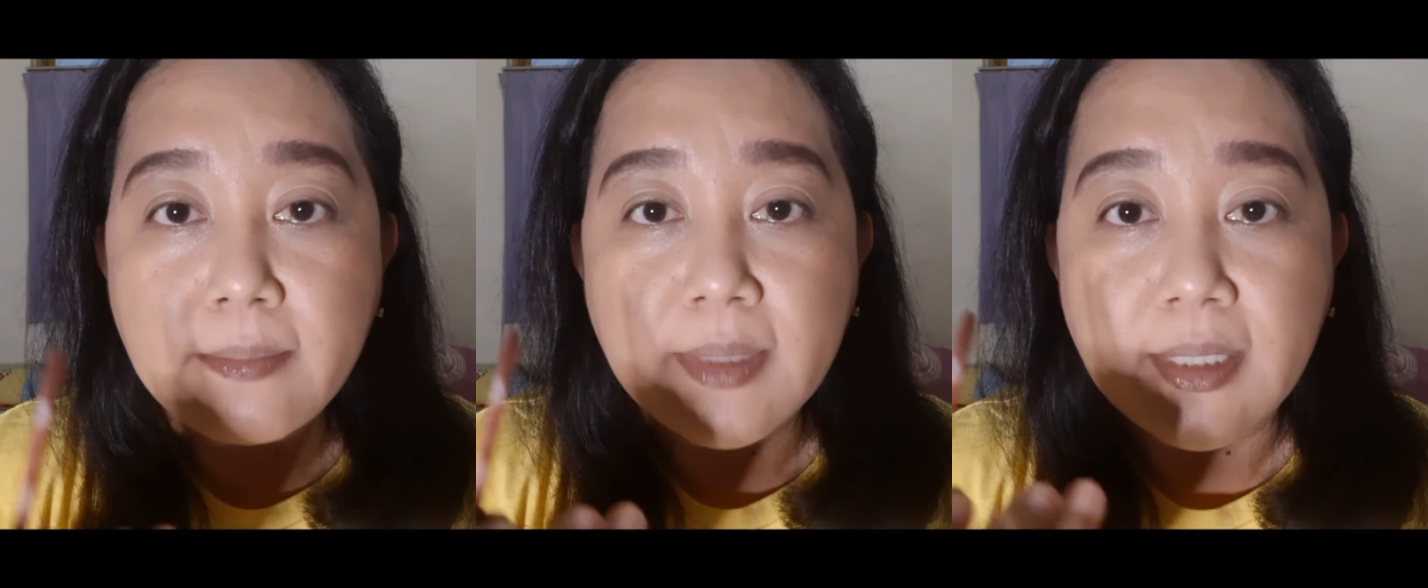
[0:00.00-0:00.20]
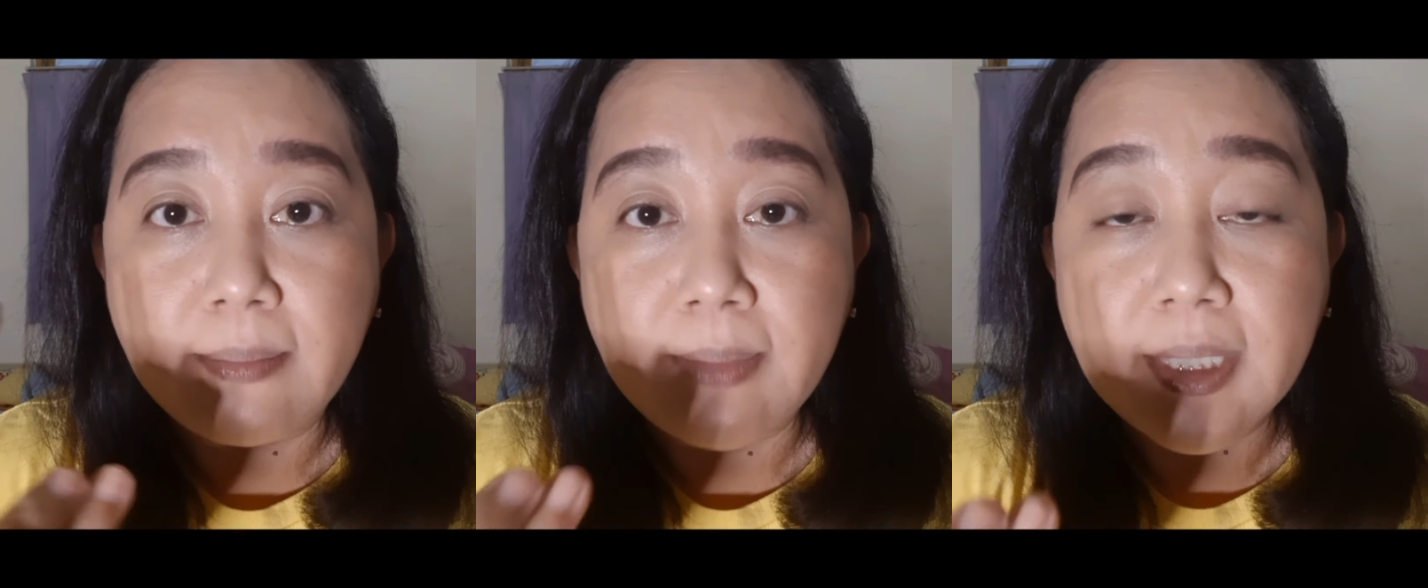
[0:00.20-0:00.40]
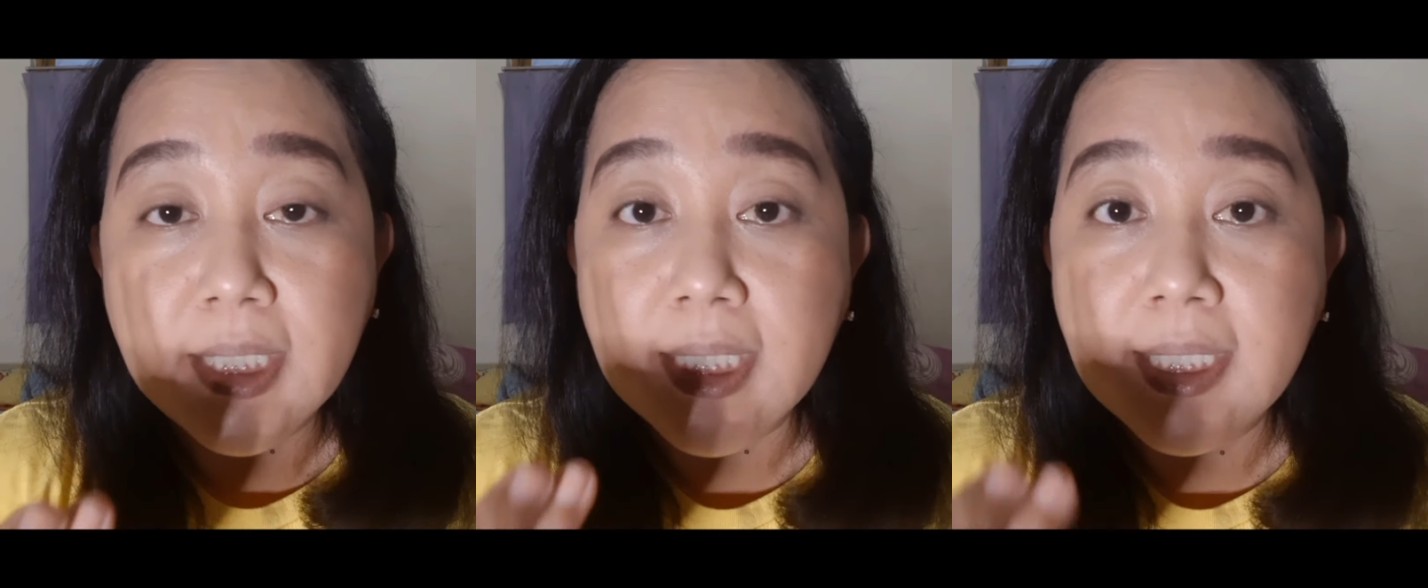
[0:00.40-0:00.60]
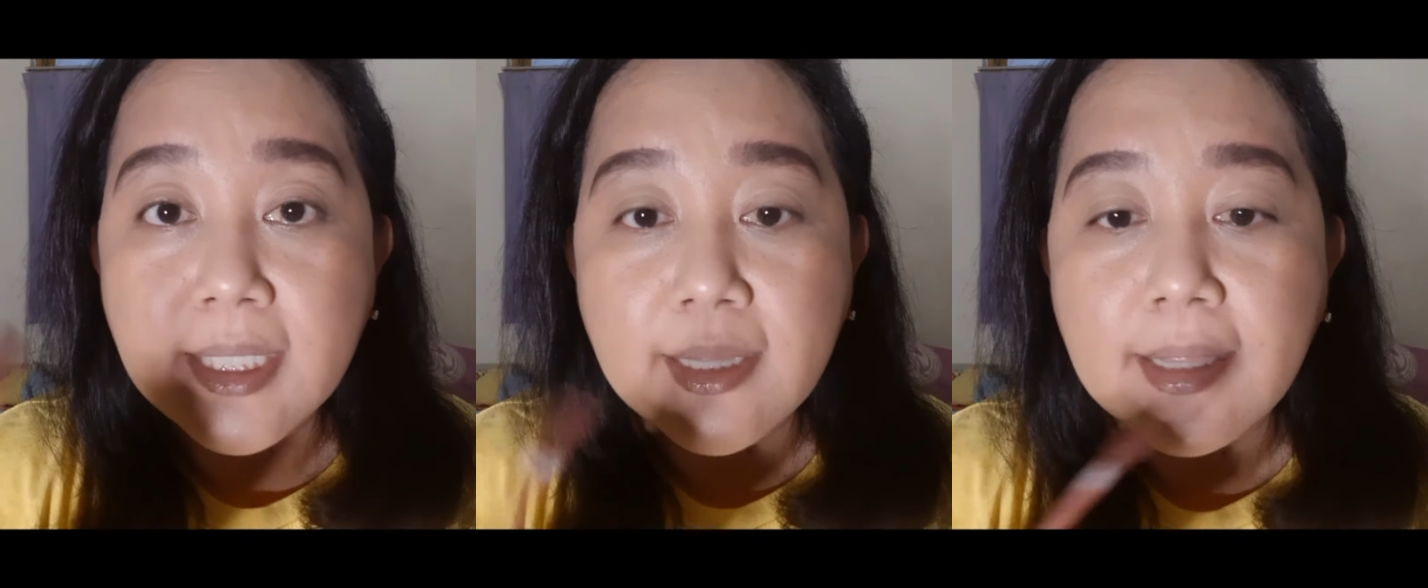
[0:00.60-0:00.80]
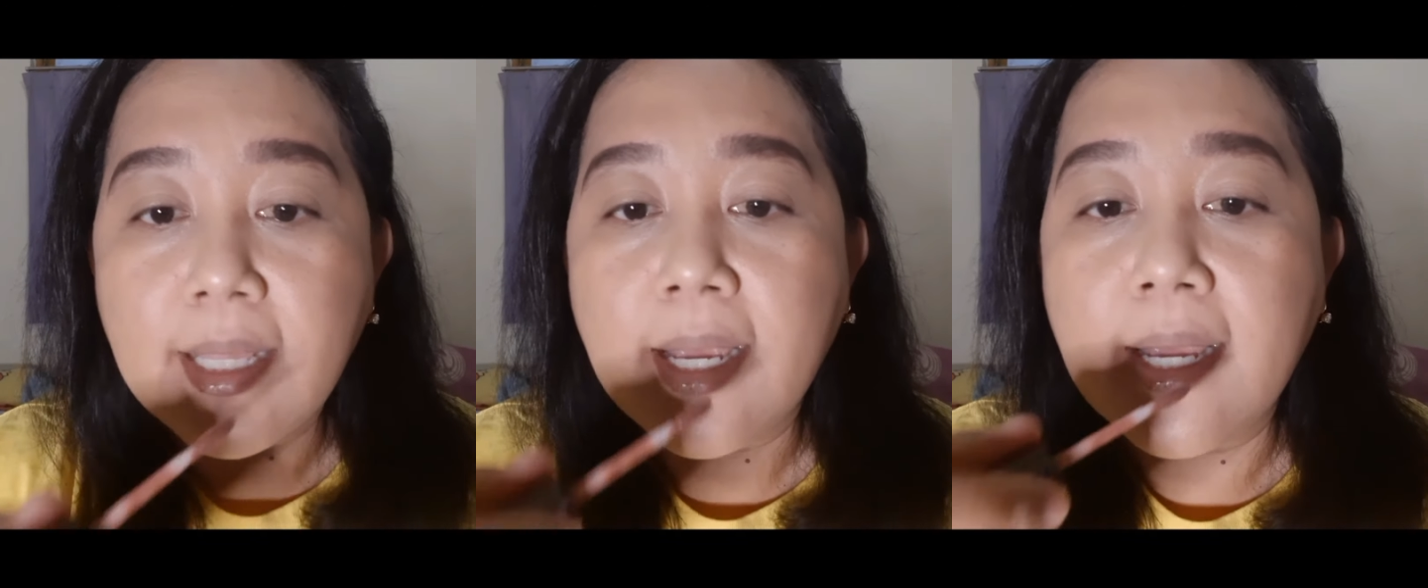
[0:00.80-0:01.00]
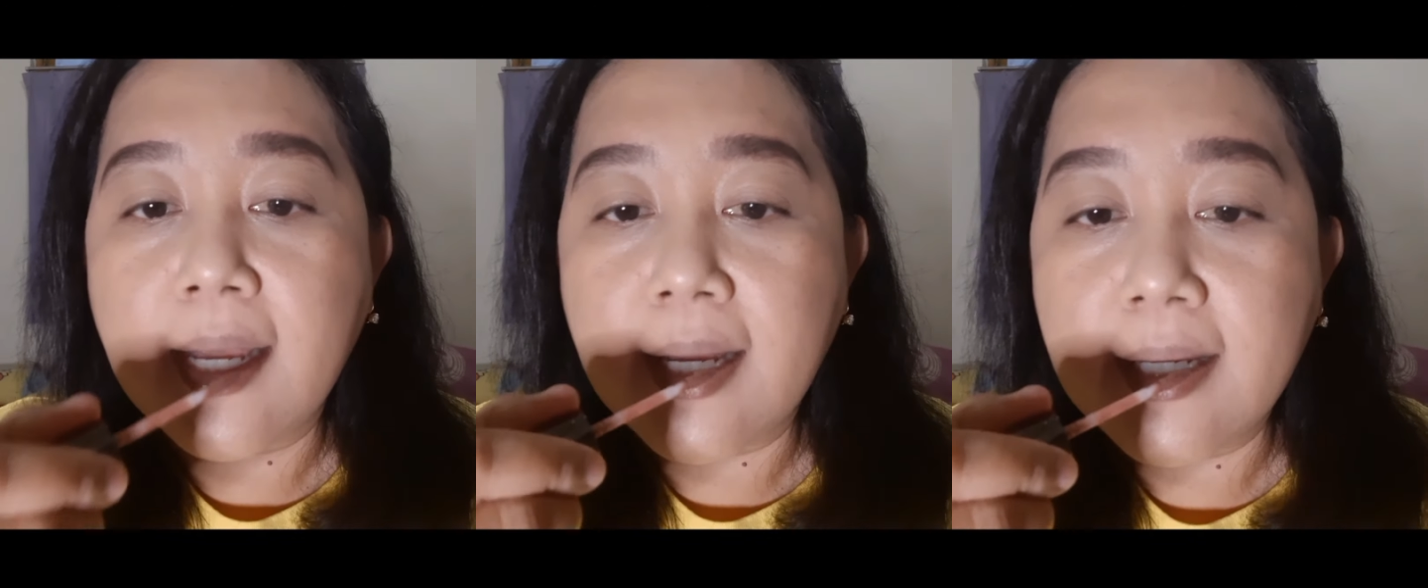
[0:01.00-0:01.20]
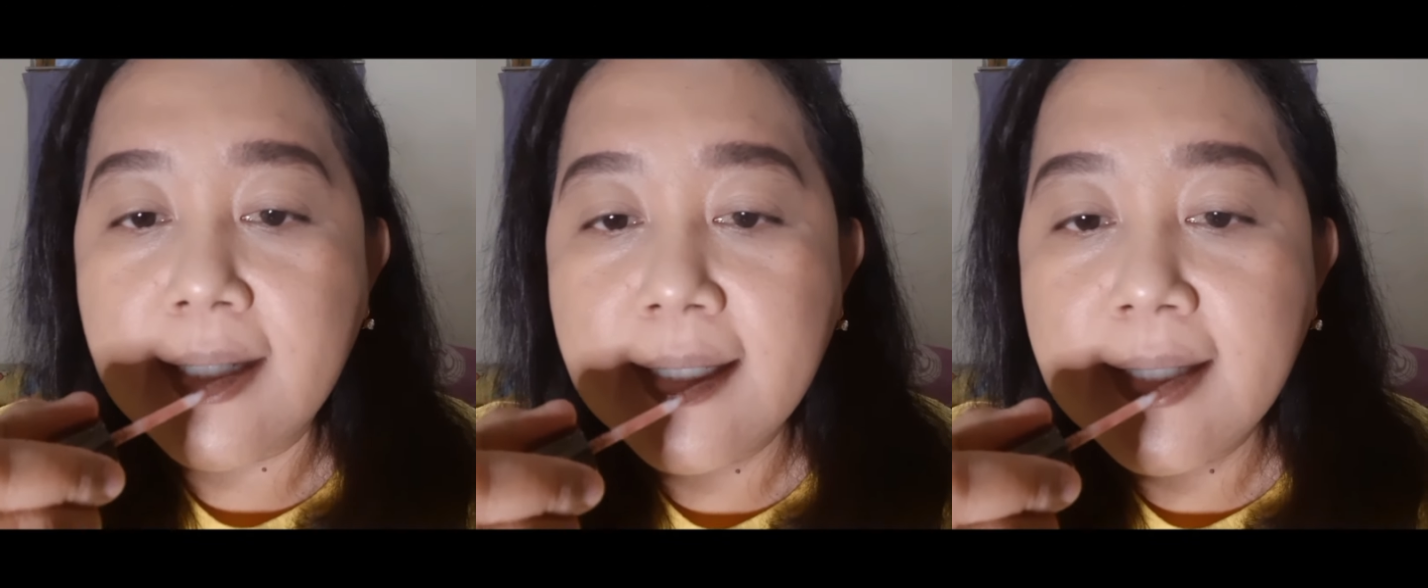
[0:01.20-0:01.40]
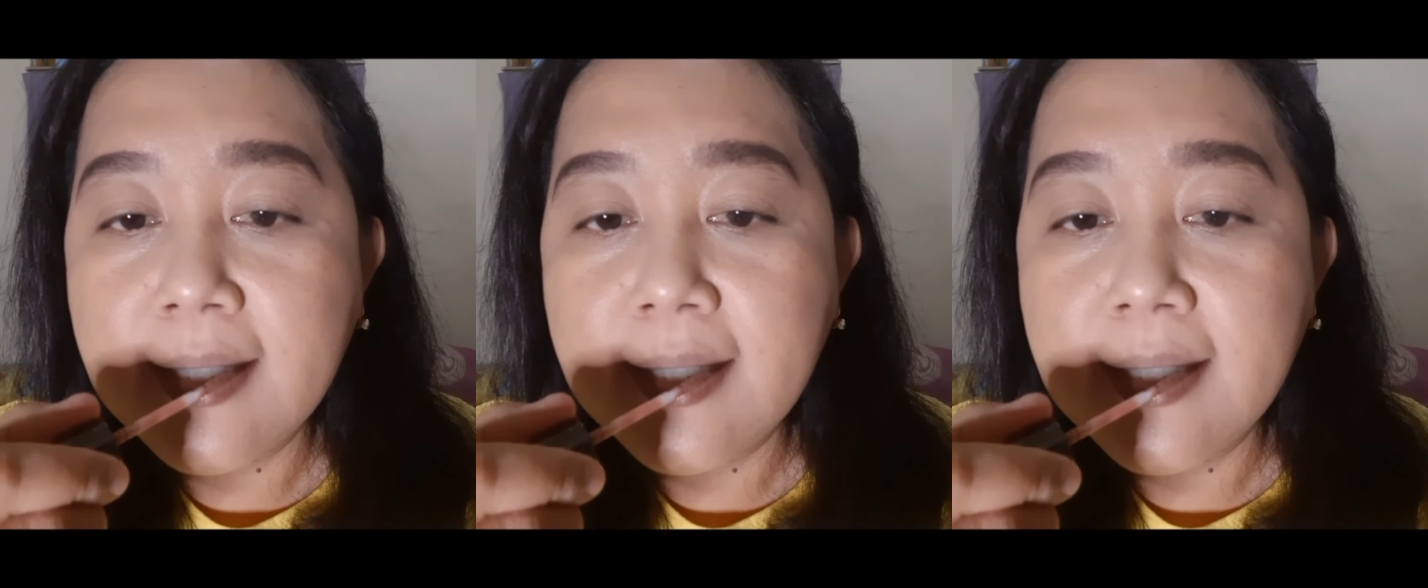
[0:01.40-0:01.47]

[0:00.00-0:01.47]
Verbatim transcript: bibir kita